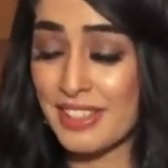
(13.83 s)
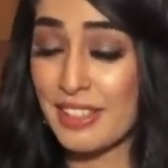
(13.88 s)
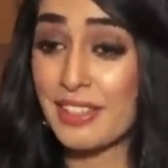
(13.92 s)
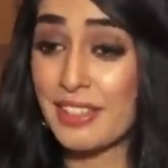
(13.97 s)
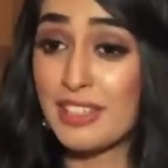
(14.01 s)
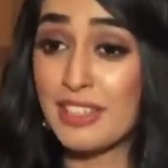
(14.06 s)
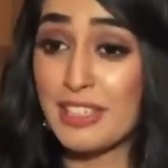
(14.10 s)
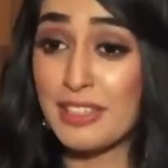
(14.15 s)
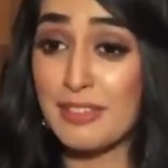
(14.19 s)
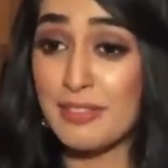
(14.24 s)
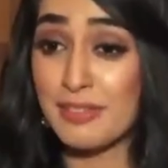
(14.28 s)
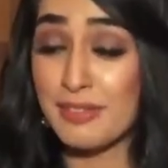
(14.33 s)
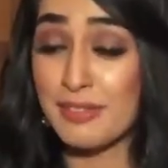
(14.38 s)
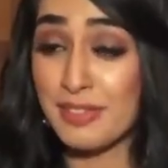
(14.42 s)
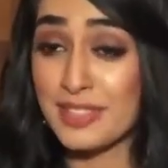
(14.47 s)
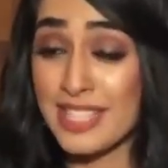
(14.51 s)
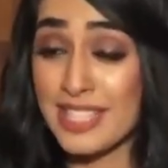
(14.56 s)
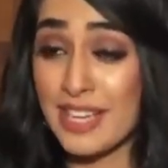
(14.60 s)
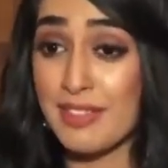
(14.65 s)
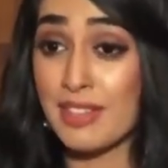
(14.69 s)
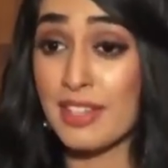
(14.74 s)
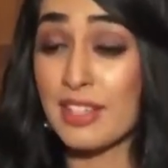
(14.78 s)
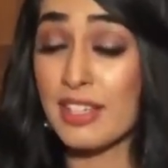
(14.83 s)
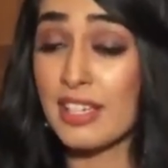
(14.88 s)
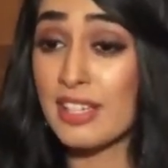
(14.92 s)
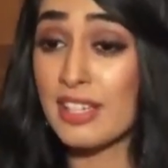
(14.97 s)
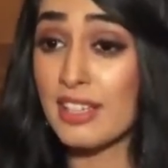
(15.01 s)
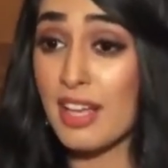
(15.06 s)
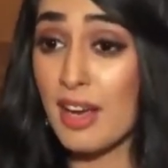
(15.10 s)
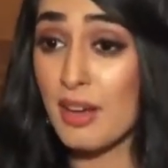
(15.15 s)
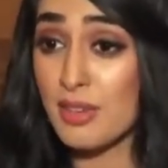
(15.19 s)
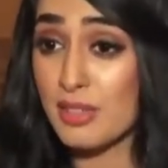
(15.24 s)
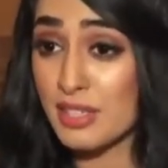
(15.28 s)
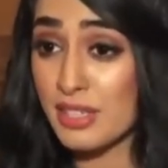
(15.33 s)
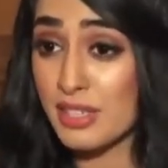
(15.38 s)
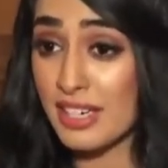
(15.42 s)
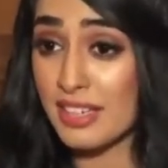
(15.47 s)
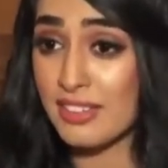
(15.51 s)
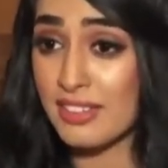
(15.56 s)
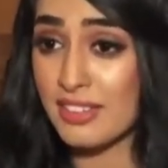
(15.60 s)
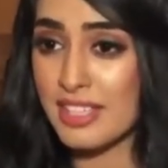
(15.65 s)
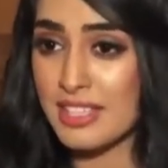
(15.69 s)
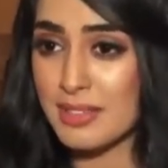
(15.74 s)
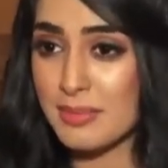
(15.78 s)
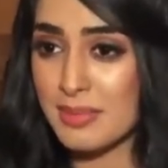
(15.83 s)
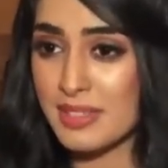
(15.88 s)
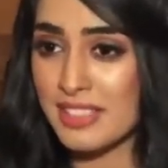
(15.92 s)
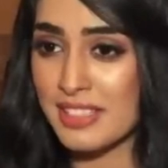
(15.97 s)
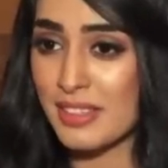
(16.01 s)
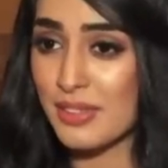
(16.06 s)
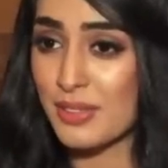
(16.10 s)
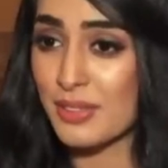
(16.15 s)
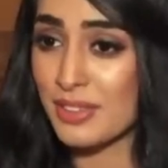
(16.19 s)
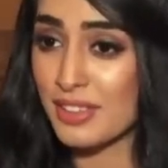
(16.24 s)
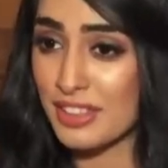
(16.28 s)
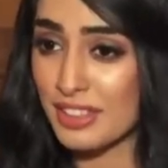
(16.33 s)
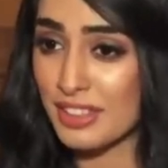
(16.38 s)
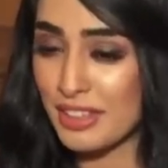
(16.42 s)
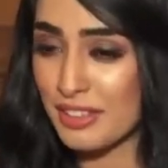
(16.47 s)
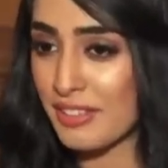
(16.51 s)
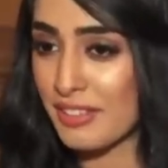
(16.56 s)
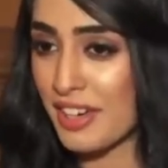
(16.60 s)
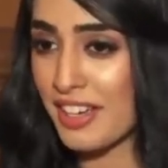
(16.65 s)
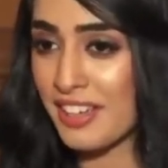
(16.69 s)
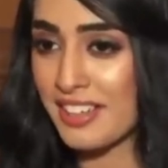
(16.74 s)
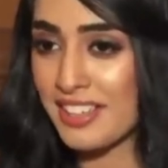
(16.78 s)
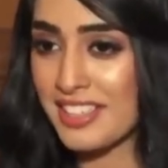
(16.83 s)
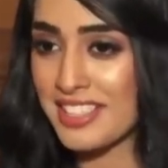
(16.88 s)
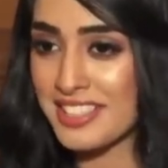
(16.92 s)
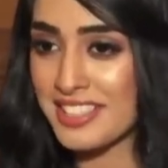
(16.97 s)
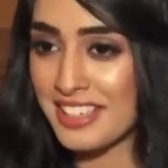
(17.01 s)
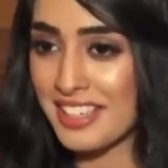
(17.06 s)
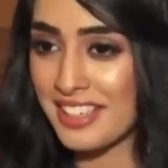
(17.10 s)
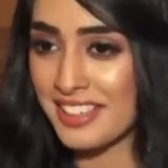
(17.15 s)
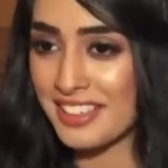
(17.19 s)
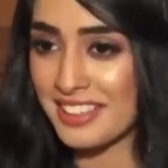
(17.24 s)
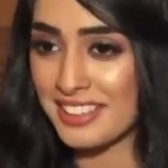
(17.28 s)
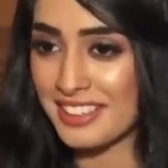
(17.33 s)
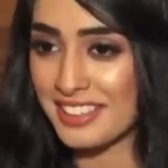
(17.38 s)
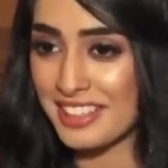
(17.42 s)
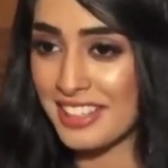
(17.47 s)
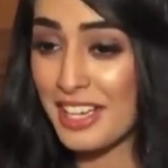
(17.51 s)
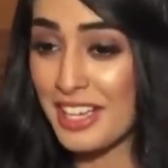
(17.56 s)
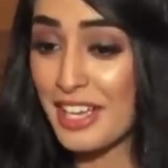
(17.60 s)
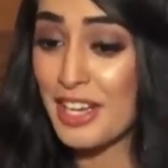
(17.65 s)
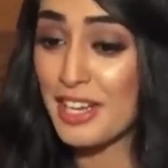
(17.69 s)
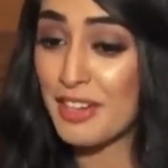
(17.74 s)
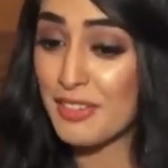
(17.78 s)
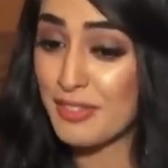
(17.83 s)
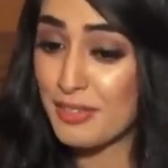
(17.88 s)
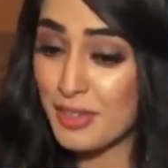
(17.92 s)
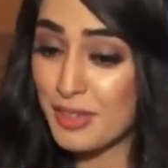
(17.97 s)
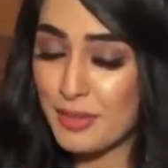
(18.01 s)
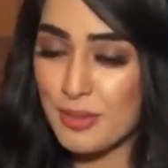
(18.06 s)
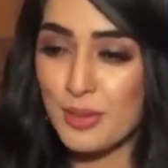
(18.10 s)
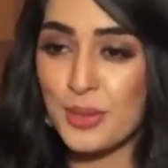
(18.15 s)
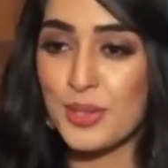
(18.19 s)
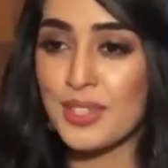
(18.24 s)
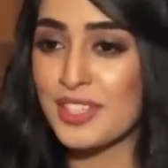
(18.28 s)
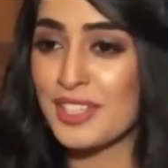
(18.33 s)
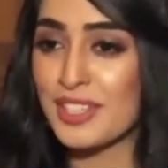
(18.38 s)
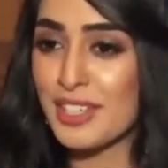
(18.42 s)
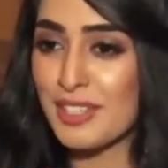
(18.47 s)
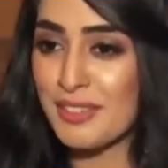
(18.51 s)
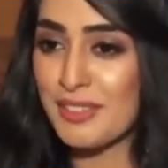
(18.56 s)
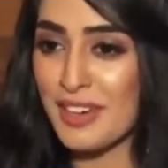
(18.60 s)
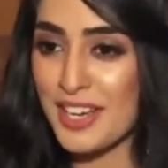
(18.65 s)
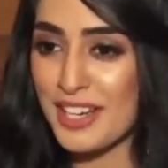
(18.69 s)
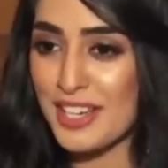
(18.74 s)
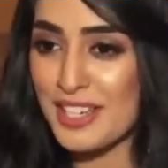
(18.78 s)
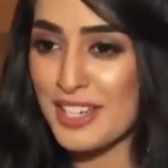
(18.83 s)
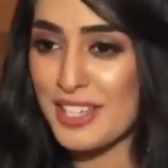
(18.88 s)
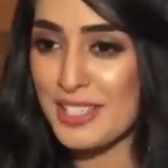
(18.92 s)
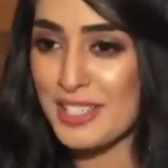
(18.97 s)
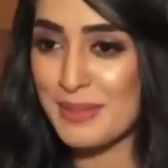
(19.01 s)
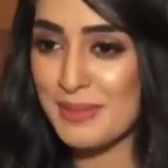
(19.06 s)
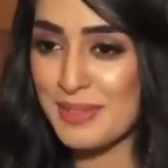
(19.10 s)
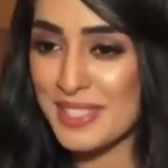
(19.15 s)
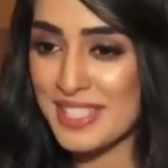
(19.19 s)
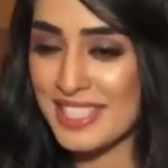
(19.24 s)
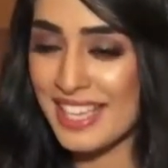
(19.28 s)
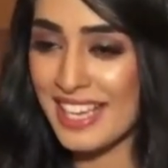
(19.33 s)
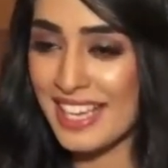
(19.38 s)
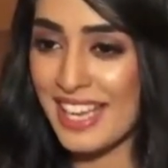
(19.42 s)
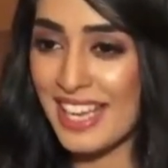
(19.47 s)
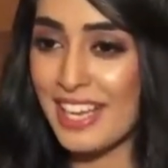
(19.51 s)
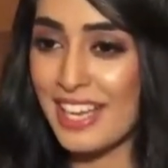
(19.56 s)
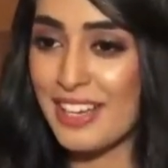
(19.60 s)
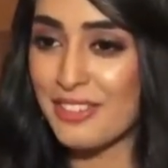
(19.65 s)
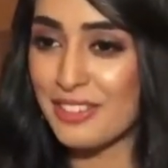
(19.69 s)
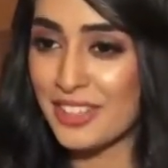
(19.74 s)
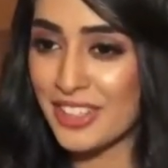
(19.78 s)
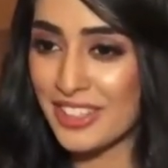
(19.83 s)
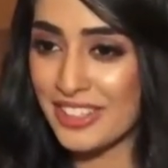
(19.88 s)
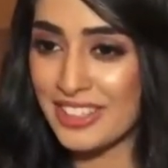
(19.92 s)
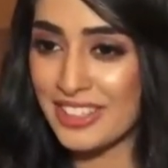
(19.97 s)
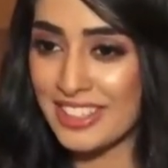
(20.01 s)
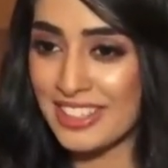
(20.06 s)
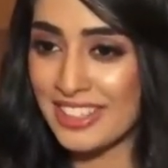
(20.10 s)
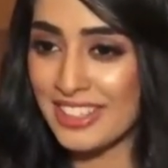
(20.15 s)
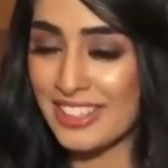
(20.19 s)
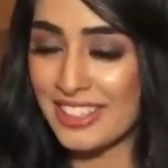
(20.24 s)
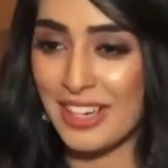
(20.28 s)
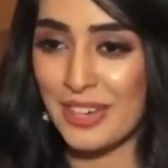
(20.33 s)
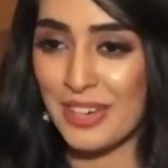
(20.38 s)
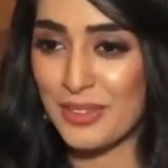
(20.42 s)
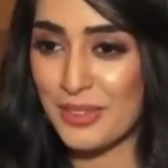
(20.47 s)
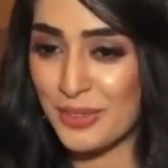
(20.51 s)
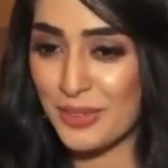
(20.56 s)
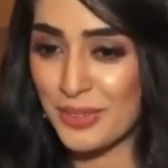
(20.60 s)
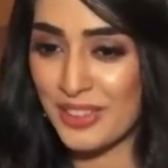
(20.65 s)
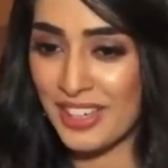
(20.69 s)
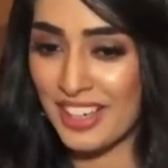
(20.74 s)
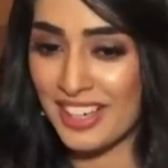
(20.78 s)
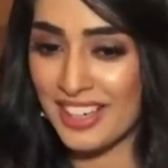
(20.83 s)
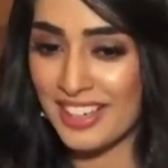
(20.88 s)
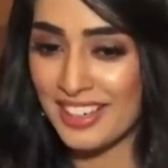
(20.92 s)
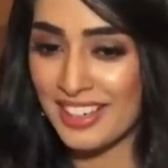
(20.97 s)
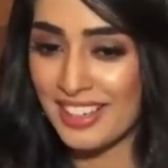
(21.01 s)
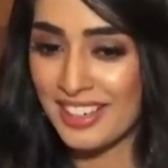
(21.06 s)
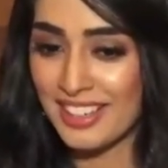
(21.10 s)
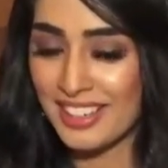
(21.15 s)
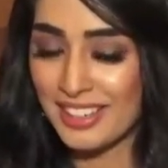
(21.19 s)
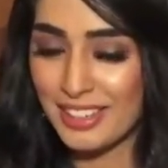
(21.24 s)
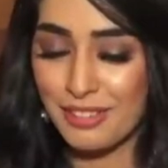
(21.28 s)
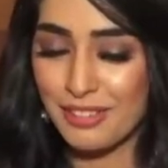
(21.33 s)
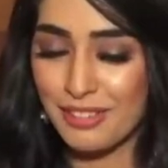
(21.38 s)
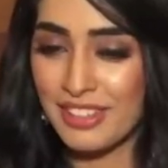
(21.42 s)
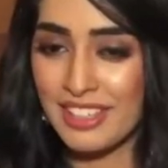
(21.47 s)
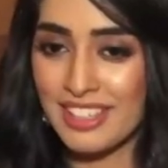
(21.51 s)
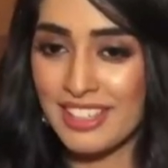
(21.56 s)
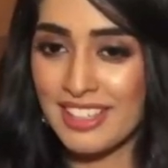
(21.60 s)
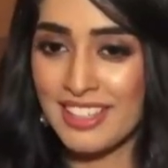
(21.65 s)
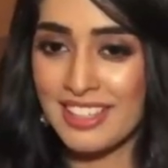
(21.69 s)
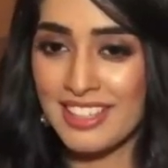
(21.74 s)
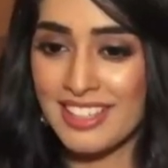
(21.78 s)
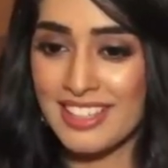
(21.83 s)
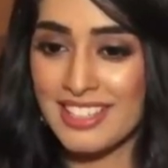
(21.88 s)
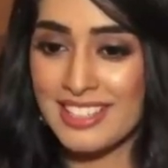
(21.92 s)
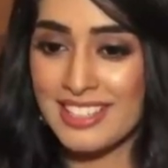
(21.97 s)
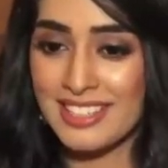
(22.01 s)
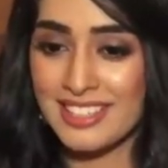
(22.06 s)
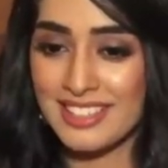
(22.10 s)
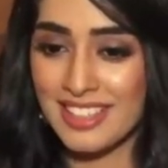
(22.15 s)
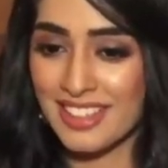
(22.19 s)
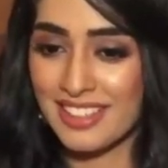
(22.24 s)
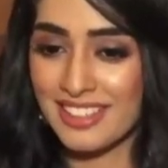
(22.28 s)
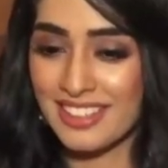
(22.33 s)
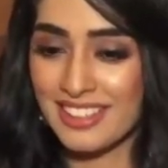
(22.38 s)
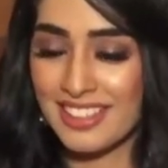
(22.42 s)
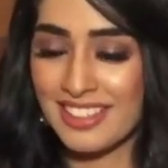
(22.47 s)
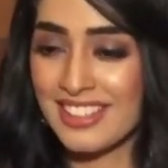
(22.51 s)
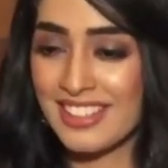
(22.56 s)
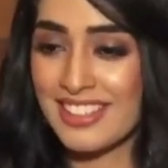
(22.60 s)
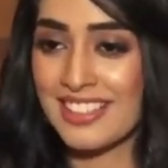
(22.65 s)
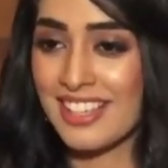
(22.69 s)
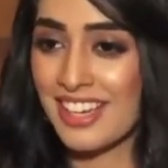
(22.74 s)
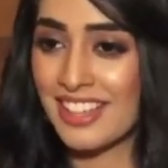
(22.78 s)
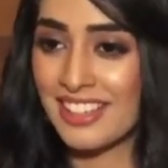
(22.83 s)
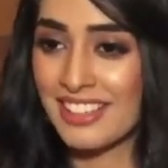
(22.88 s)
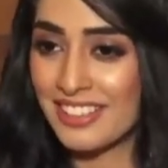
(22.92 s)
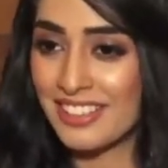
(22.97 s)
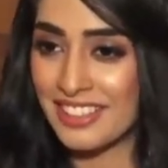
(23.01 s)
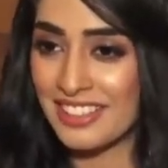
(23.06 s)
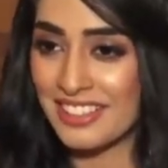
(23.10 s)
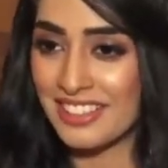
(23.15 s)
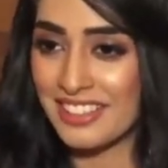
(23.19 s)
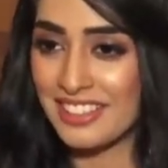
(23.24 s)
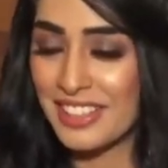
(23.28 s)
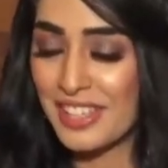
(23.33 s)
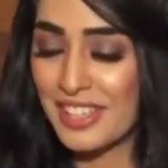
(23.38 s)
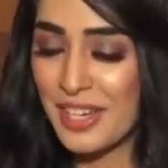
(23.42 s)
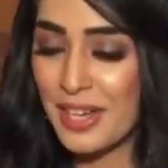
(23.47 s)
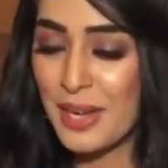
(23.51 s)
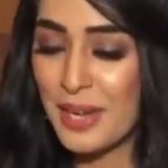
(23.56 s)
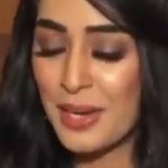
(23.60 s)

थर्टी थ्री थाउजेंड एंट्रीज में से उन थर्टी फाइनलिस्ट सेलेक्ट करते फिर वो थर्टी फाइनलिस्ट में से एक वर्दी क्राउन होना द फीलिंग इज़ सरियल इट्स अनरियल